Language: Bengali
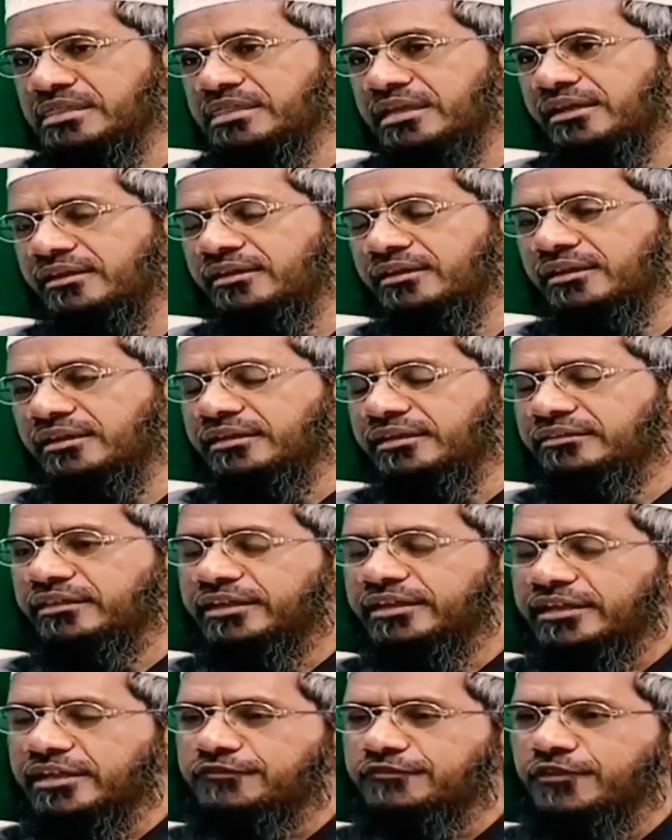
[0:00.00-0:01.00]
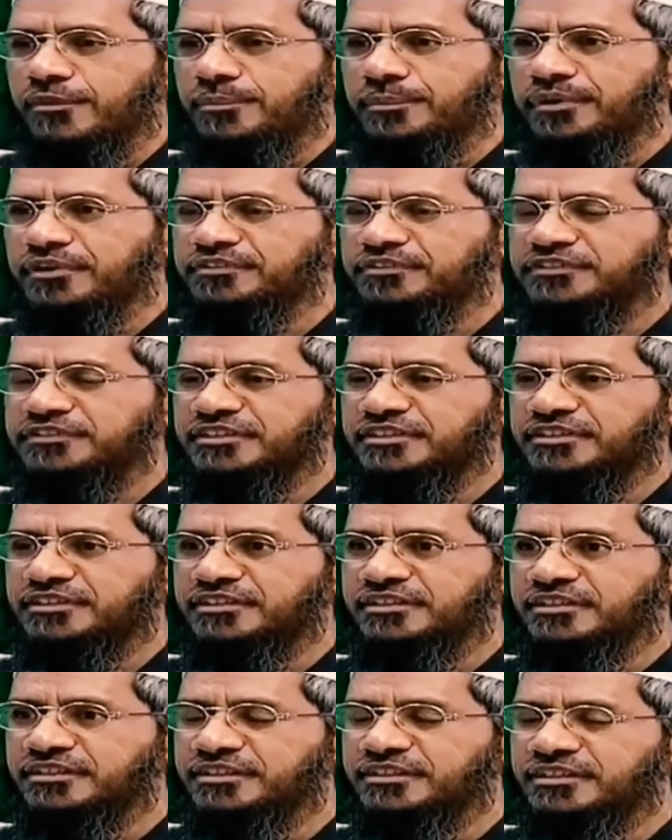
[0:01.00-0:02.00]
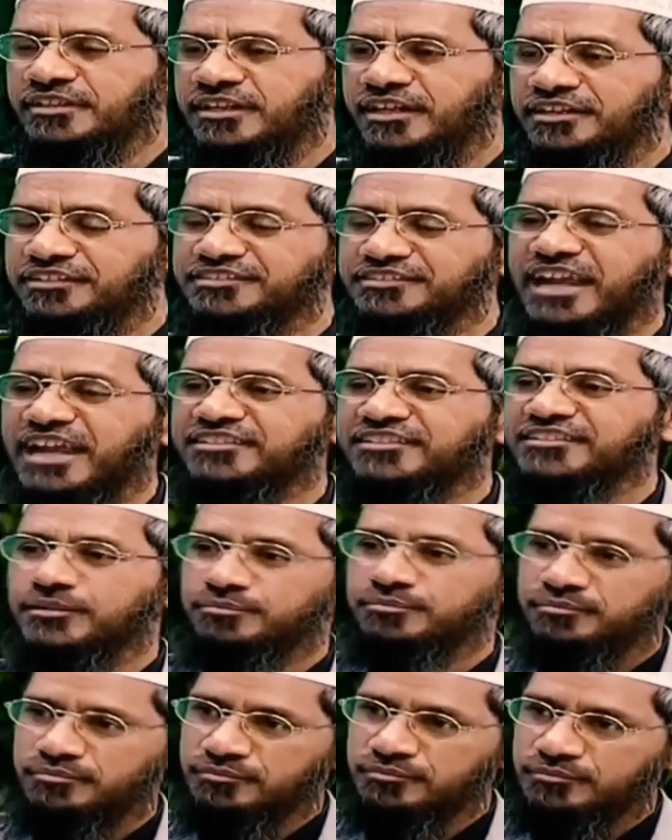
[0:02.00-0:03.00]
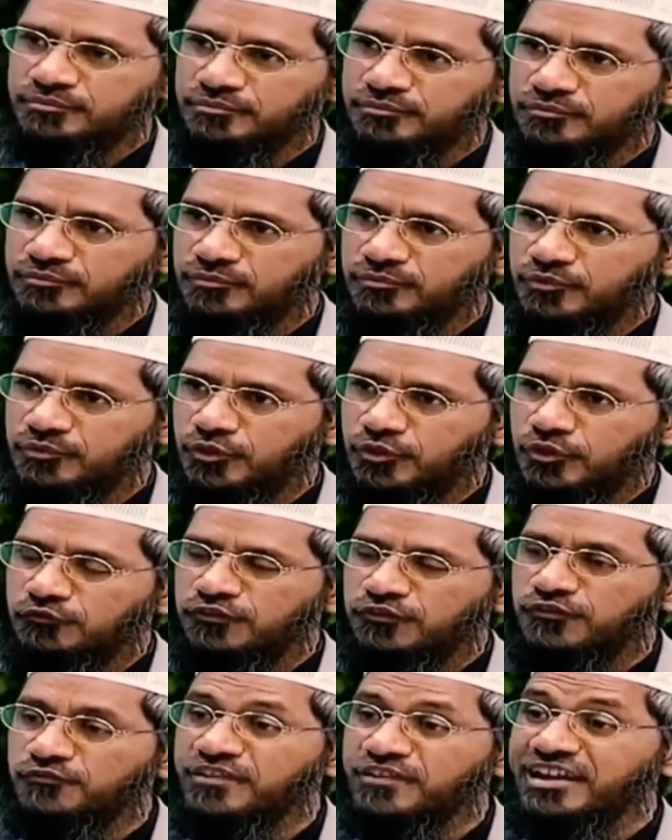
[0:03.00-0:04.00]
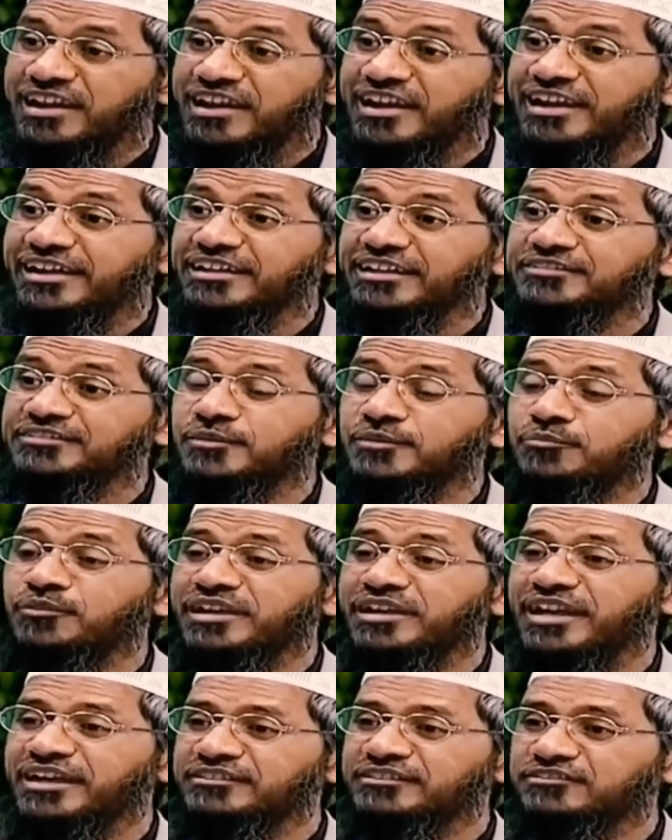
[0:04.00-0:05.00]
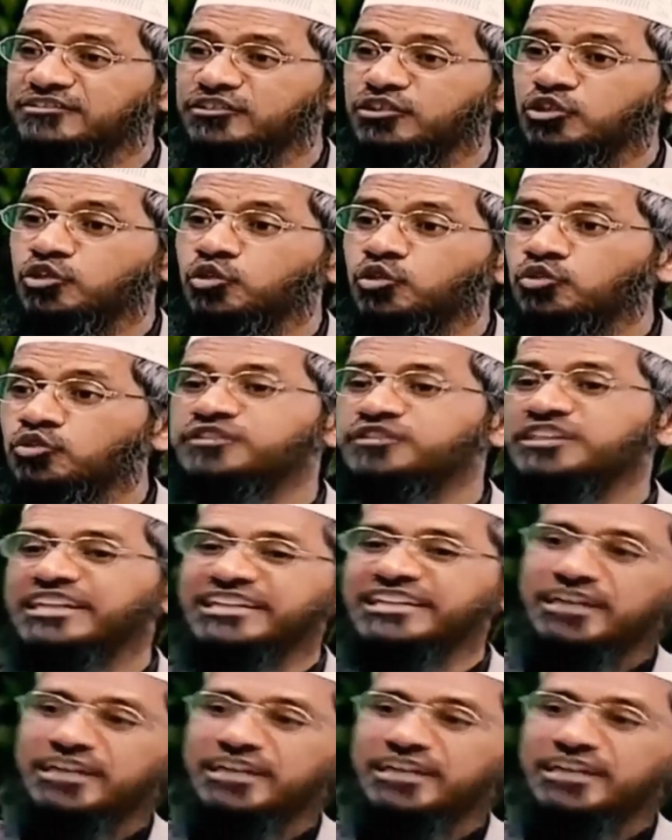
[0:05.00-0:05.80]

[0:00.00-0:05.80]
তিনি বলেছেন যদি কেউ উঠে দাঁড়ায় কাউকে সম্মান দেখানোর জন্য যে